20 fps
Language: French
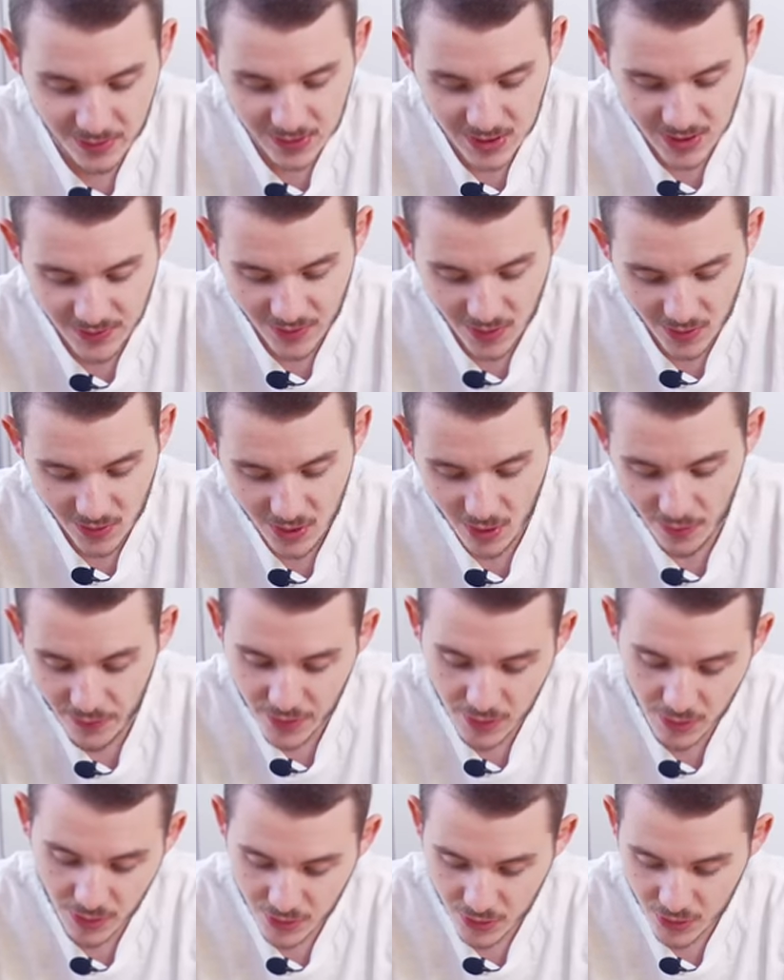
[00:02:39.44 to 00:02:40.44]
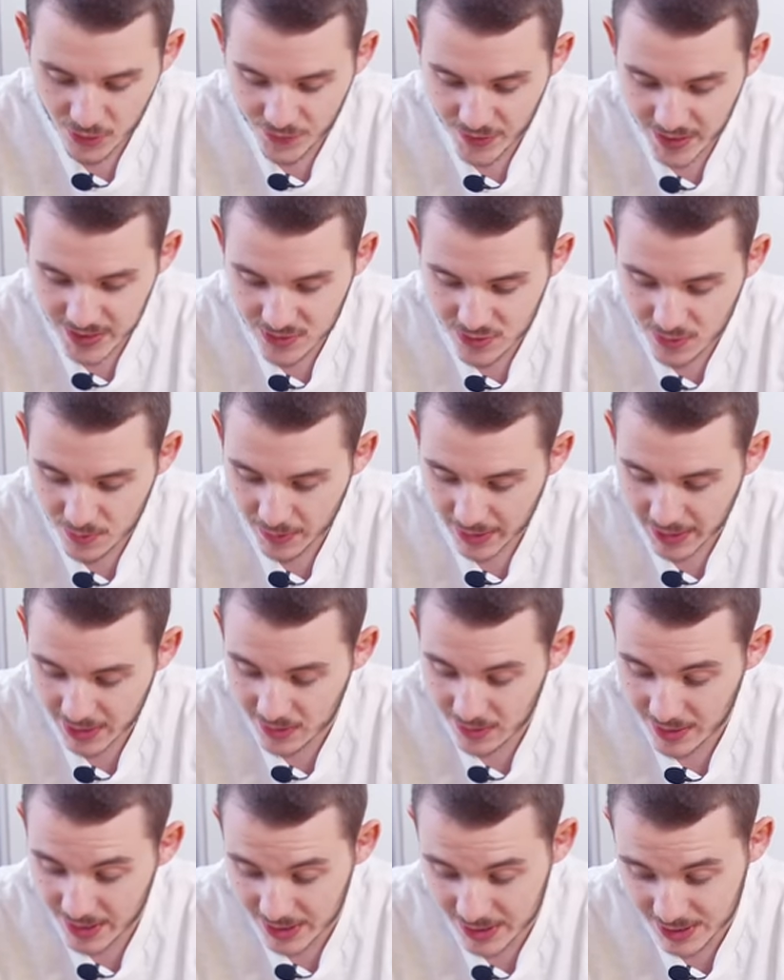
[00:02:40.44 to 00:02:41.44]
contre, il va encore falloir que je fasse du
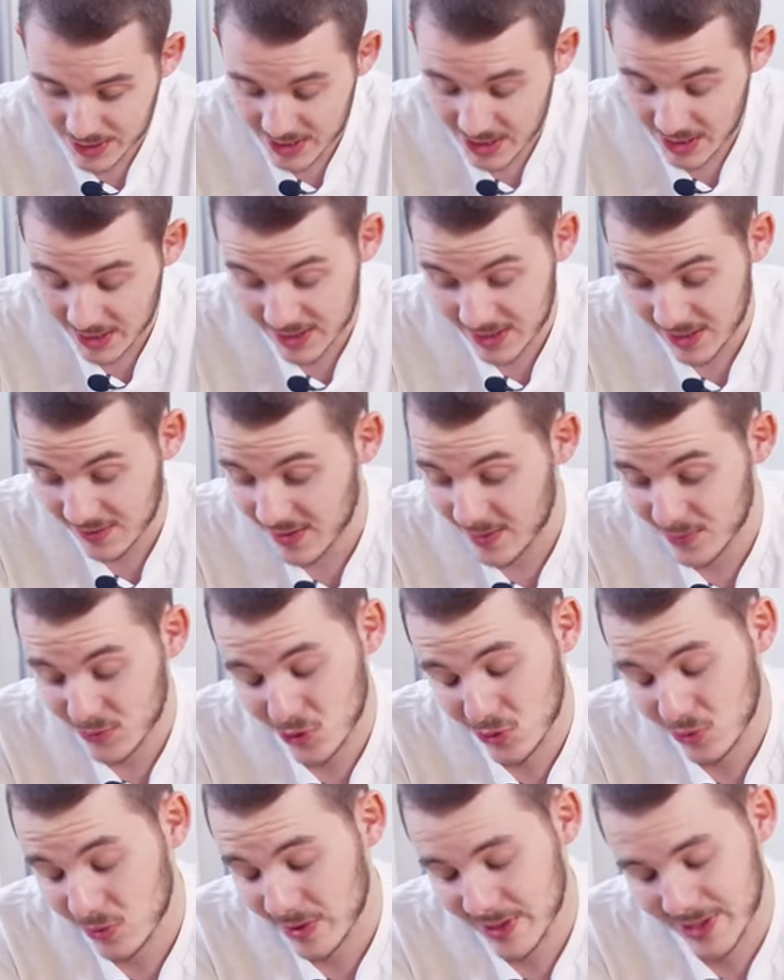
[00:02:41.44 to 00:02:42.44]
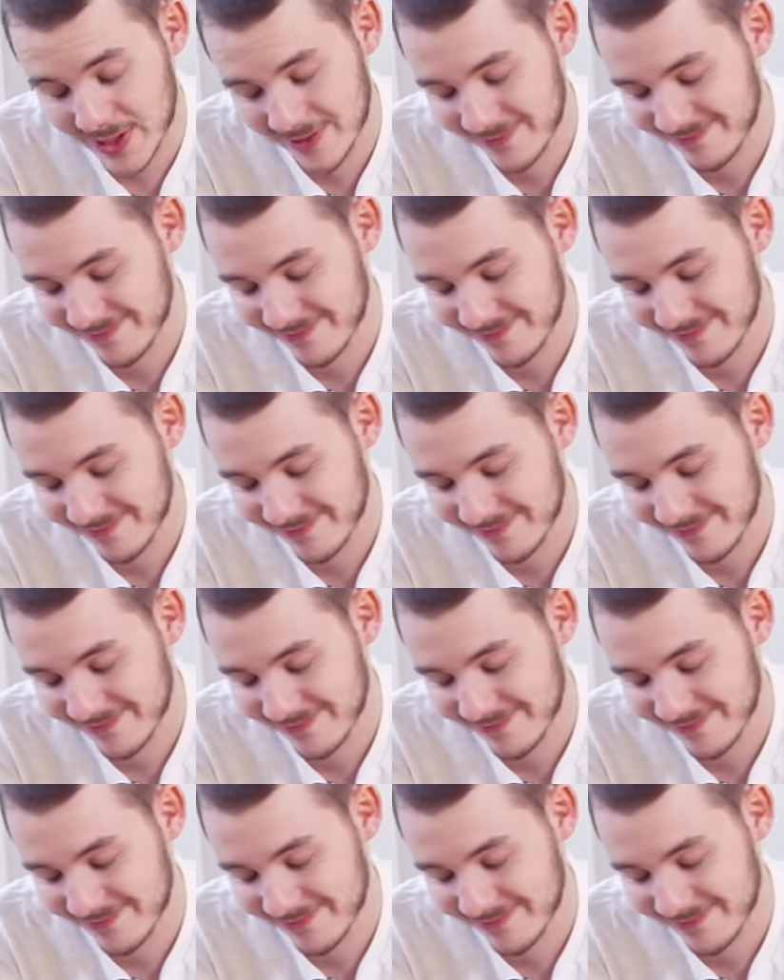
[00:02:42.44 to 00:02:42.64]
bricolage. Ça, ça va me saouler.